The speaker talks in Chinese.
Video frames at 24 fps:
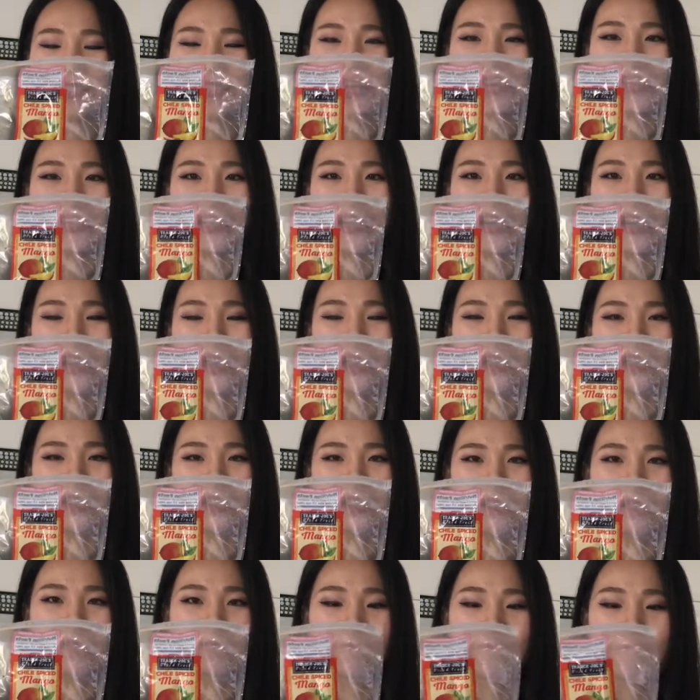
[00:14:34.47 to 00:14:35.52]
加糖，
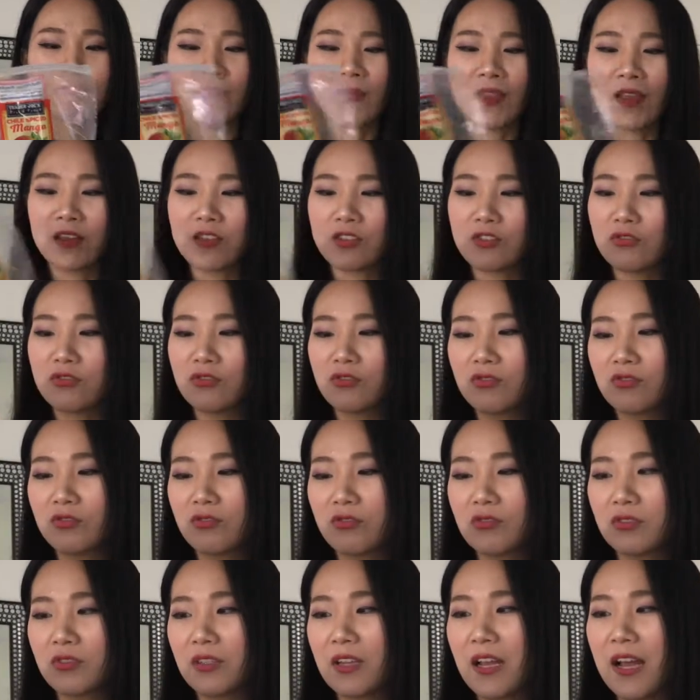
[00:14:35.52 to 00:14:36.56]
就
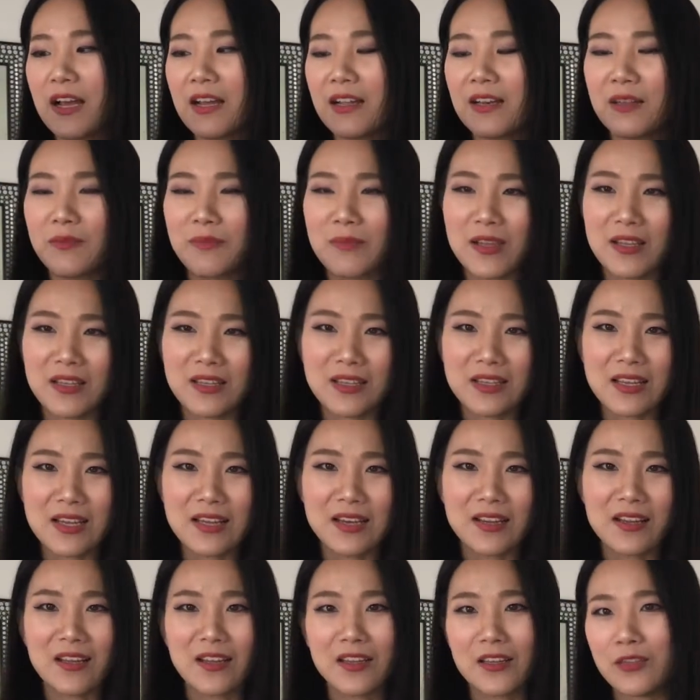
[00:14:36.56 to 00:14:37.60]
是它里面添
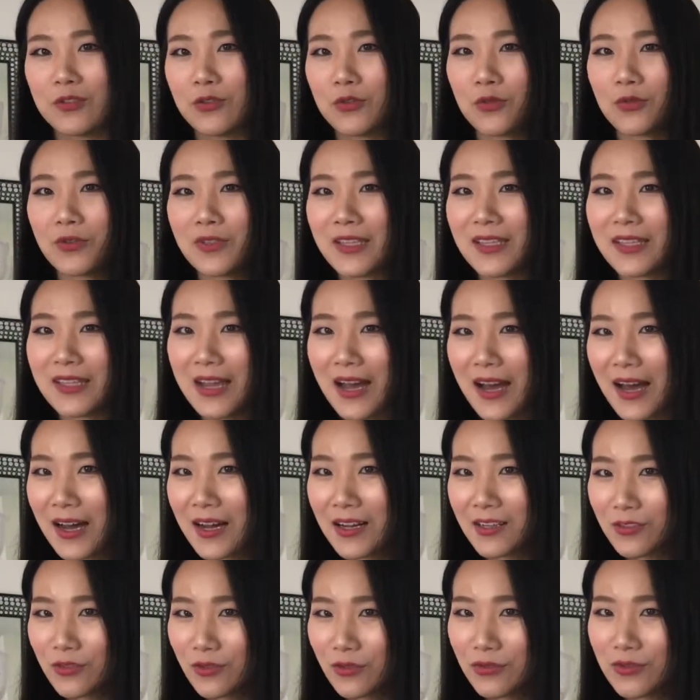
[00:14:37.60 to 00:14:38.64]
了很多的
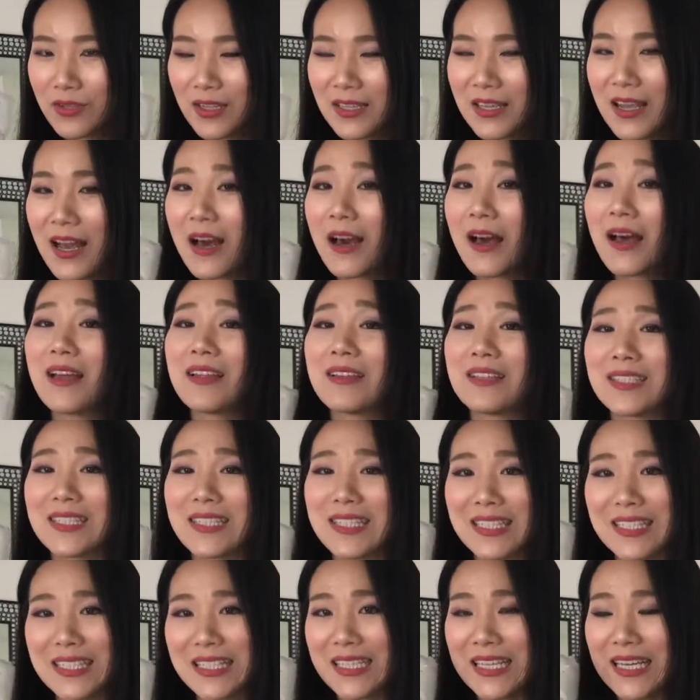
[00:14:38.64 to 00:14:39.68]
糖，所以它很
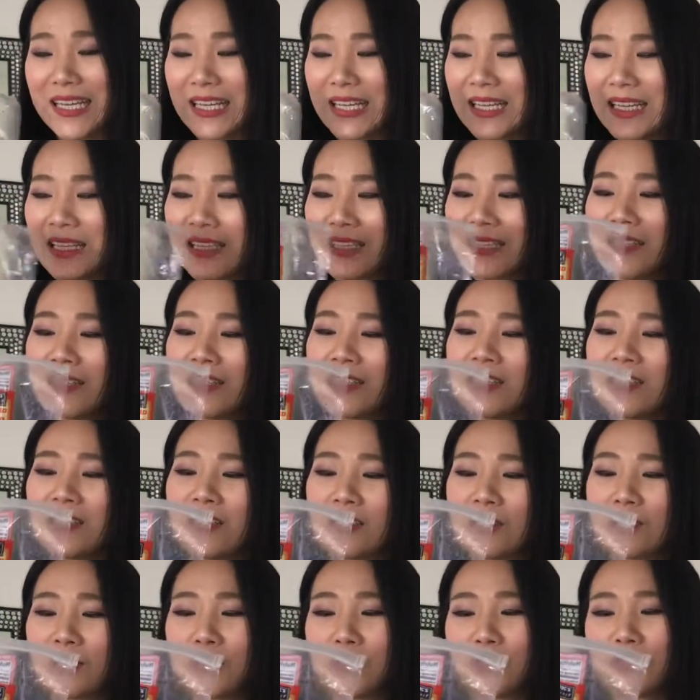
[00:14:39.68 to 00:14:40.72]
甜。
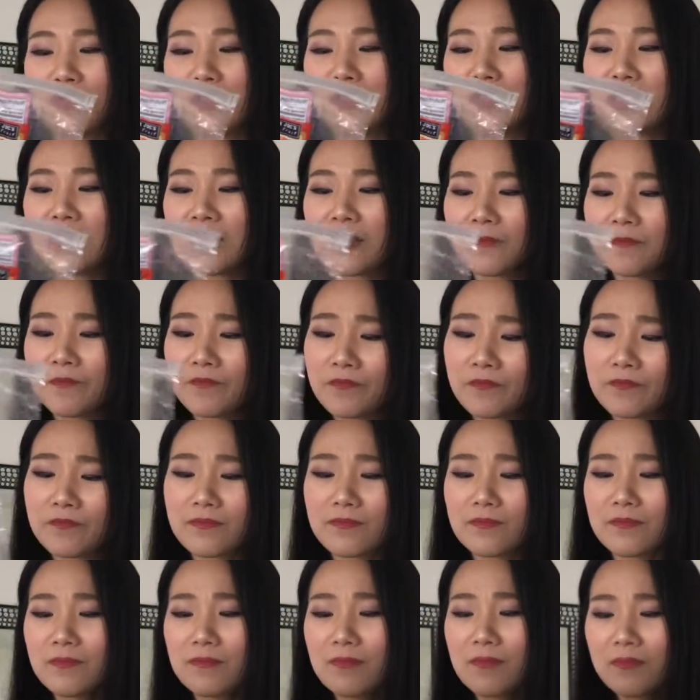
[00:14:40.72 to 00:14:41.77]
我觉得
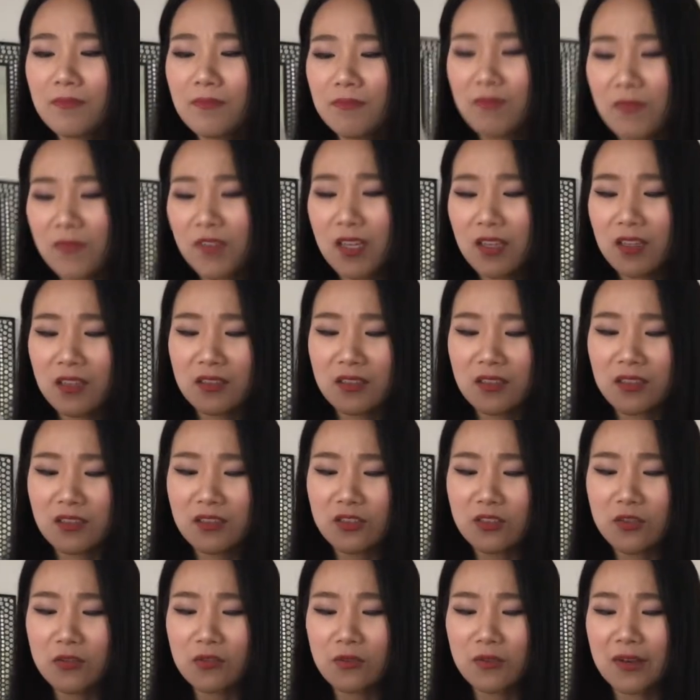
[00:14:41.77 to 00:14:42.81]
可能
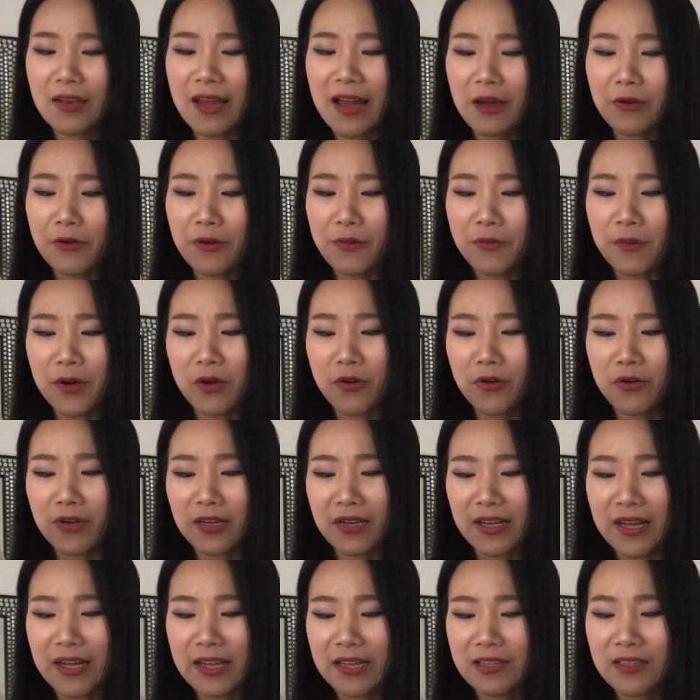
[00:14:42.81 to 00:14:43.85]
这种辣味芒果
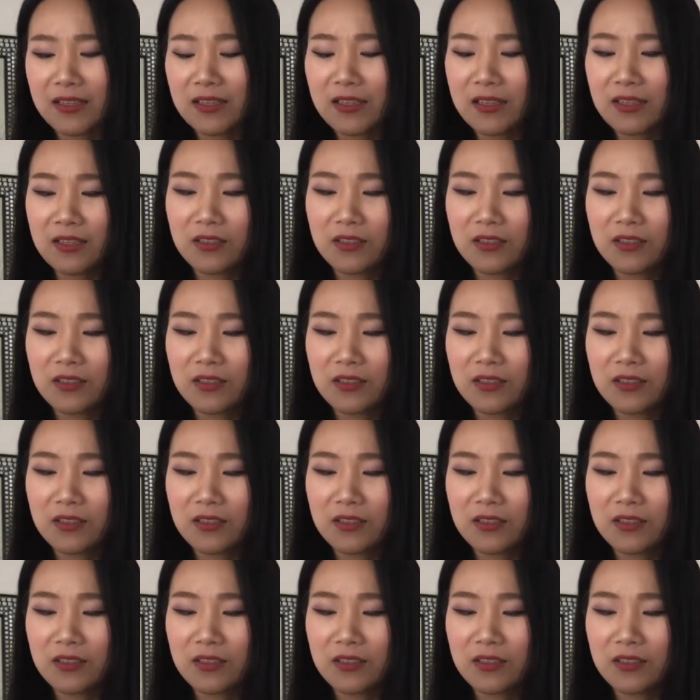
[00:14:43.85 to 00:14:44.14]
干，